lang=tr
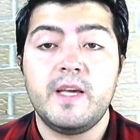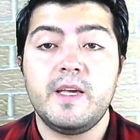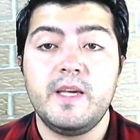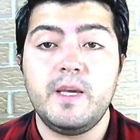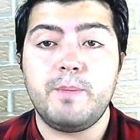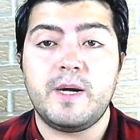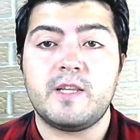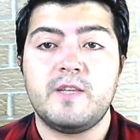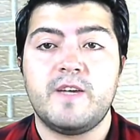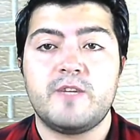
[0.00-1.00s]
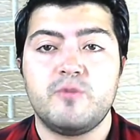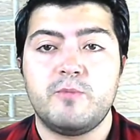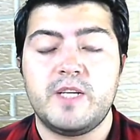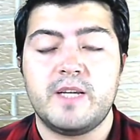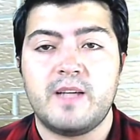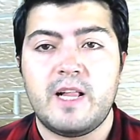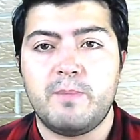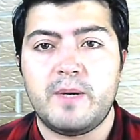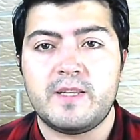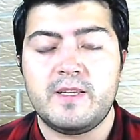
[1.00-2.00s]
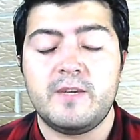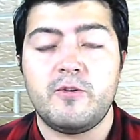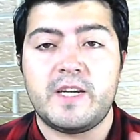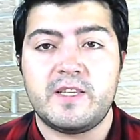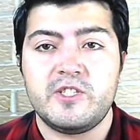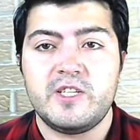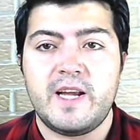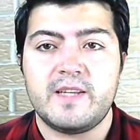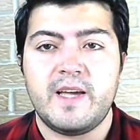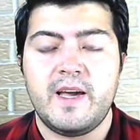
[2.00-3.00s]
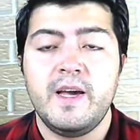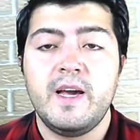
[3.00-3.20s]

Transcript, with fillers: İyi Parti ve Cumhuriyet Halk Partili yöneticiler de